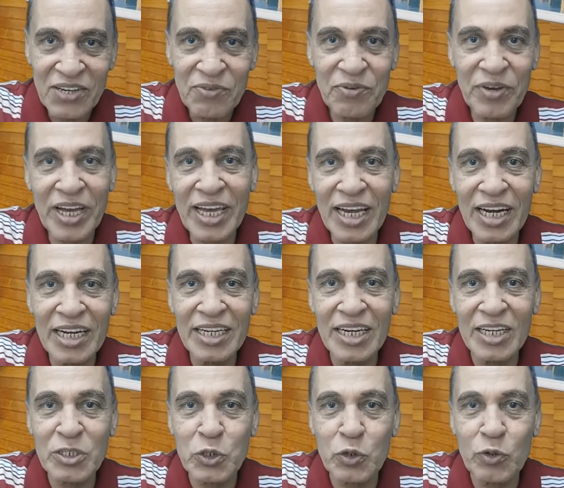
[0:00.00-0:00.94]

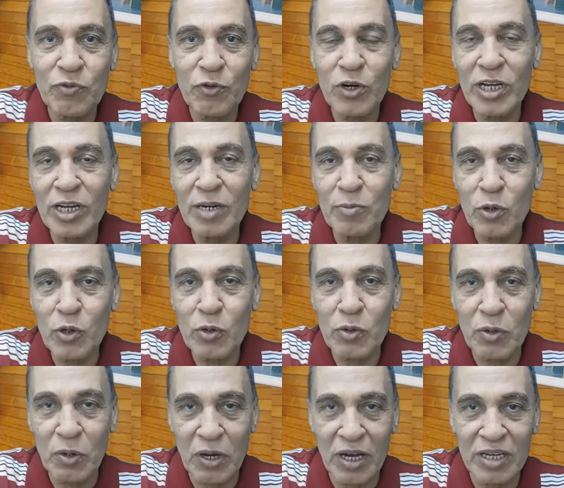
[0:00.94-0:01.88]
فخلينا نشوف
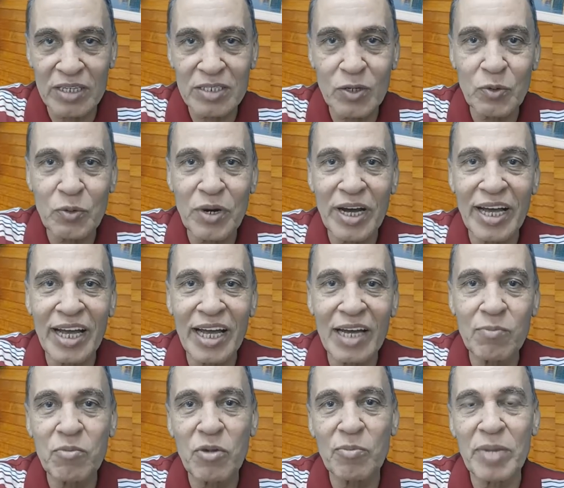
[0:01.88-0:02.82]
ولعلمكم الخاص هو
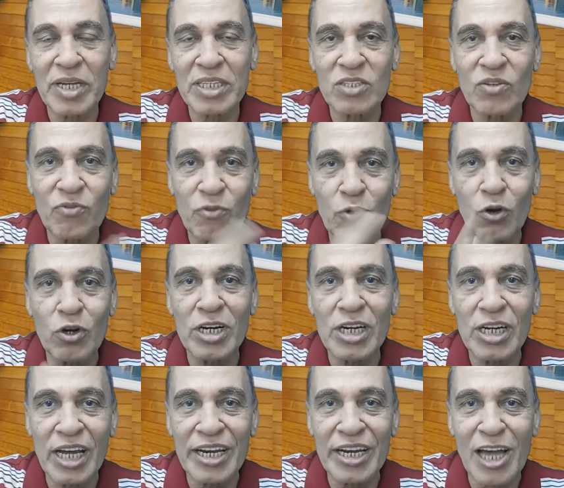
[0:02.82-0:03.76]
اهم بند في كل
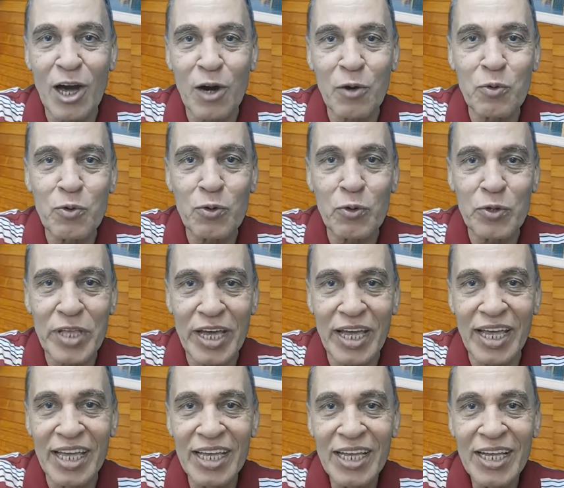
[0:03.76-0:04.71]
اللي انا هقوله
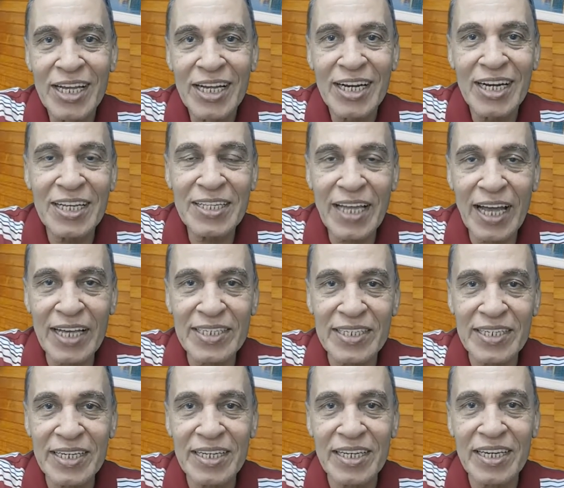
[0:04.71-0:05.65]
ده
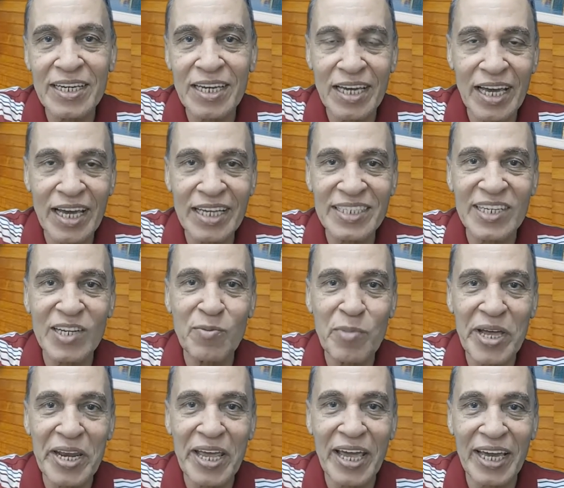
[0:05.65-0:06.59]
لتحسين الجهاز
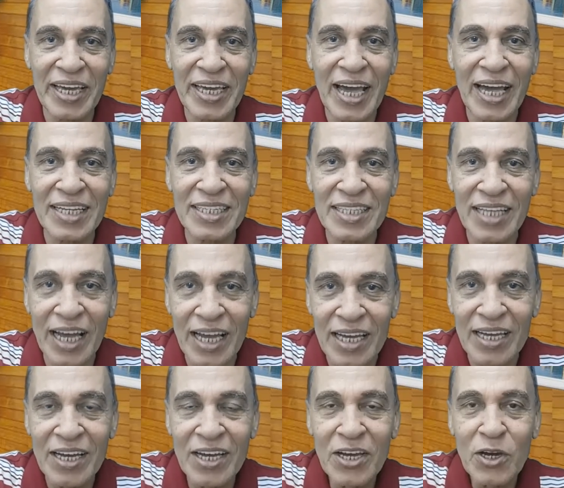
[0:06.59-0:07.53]
المناعي
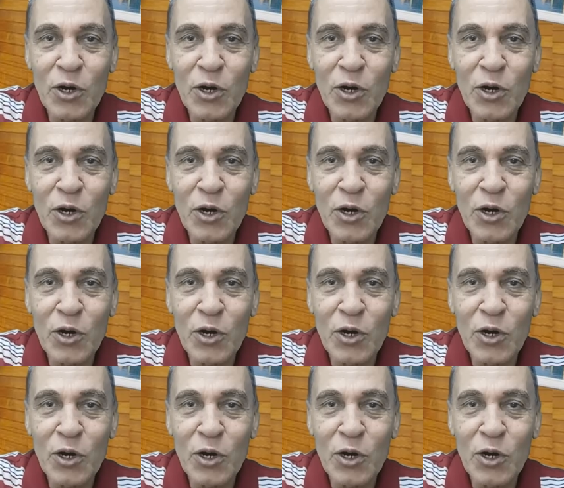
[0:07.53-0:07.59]
عندك